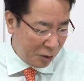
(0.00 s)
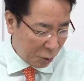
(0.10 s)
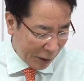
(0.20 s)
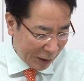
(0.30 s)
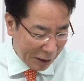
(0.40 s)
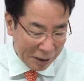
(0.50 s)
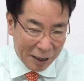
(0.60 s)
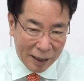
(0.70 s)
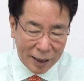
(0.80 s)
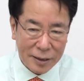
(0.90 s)
どなたか
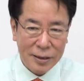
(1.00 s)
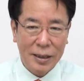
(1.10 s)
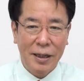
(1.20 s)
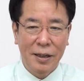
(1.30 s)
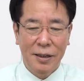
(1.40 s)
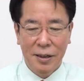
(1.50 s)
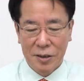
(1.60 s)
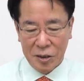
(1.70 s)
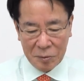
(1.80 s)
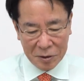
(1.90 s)
が上がって
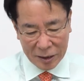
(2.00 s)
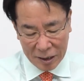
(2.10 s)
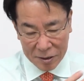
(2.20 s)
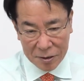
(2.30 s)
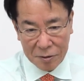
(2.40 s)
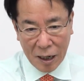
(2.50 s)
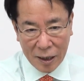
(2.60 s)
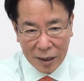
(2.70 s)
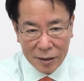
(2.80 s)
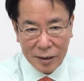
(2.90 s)
自分が点数
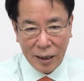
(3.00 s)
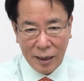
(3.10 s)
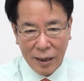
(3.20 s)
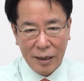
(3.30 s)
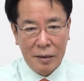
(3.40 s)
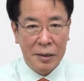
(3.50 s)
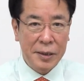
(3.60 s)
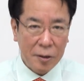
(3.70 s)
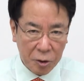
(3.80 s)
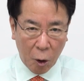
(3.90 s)
払ったら
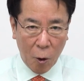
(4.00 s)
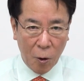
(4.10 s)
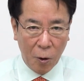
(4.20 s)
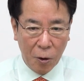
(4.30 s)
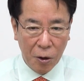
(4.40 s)
リセット